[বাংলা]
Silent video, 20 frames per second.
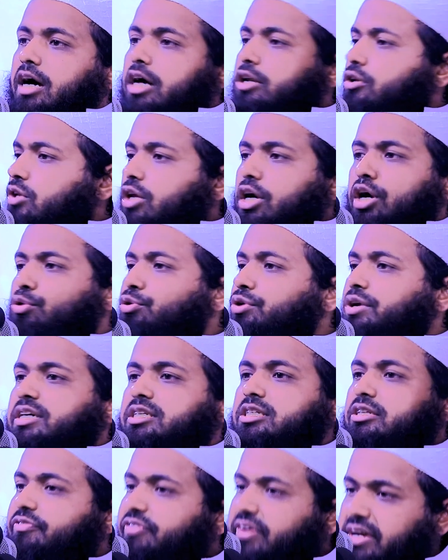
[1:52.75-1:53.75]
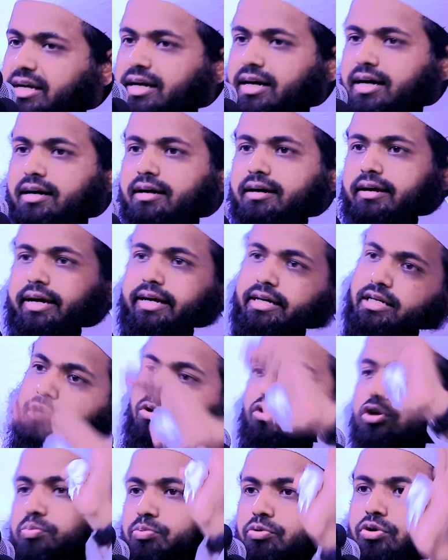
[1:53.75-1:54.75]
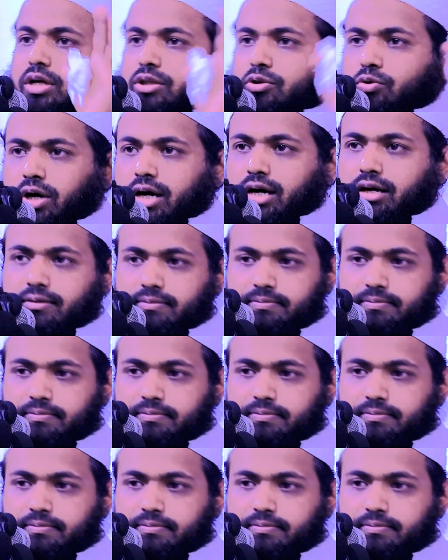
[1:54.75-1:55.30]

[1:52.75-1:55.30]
আল্লাহু ইয়াশফিকা এটা হলো পুরা দোয়া